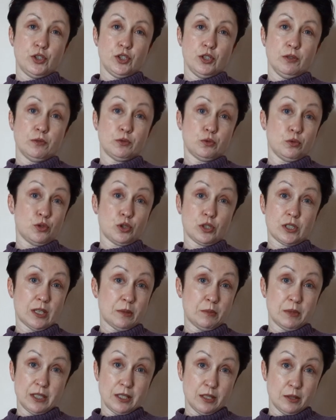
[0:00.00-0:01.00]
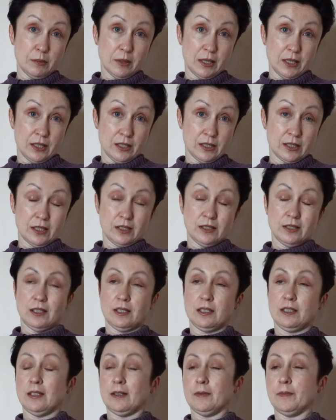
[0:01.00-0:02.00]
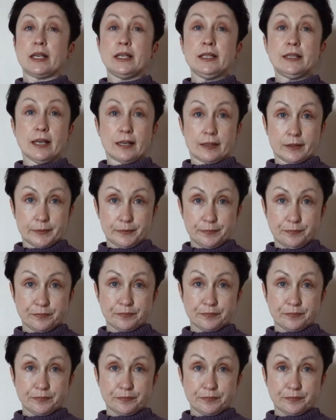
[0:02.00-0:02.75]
чем в той же самой Германии соседней. Итак,